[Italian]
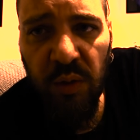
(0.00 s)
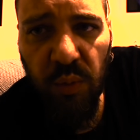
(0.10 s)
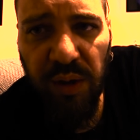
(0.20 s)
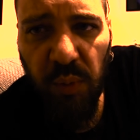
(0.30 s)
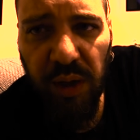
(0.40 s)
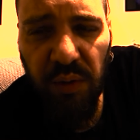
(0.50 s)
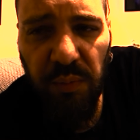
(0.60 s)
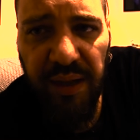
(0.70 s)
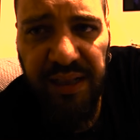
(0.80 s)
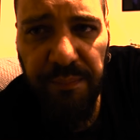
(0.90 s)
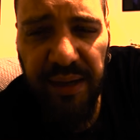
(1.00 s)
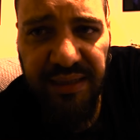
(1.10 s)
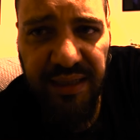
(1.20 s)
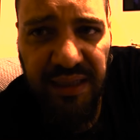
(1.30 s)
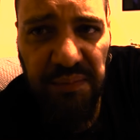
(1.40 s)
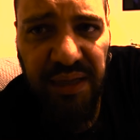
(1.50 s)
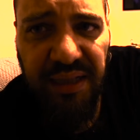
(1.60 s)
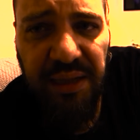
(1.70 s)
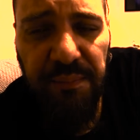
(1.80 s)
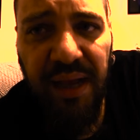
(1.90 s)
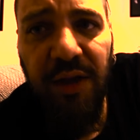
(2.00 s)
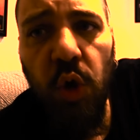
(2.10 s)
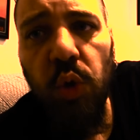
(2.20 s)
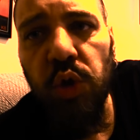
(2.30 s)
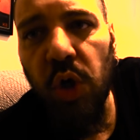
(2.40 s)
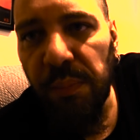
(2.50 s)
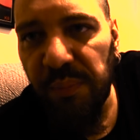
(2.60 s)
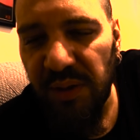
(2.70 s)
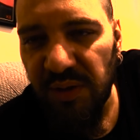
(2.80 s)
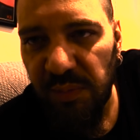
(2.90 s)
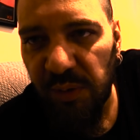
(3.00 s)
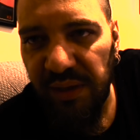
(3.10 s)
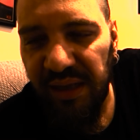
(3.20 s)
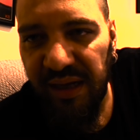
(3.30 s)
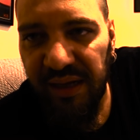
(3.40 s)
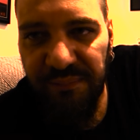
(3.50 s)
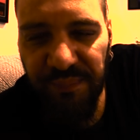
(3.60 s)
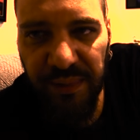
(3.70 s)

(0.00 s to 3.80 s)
una buona commedia bei sentimenti ma non troppo insomma quindi eh,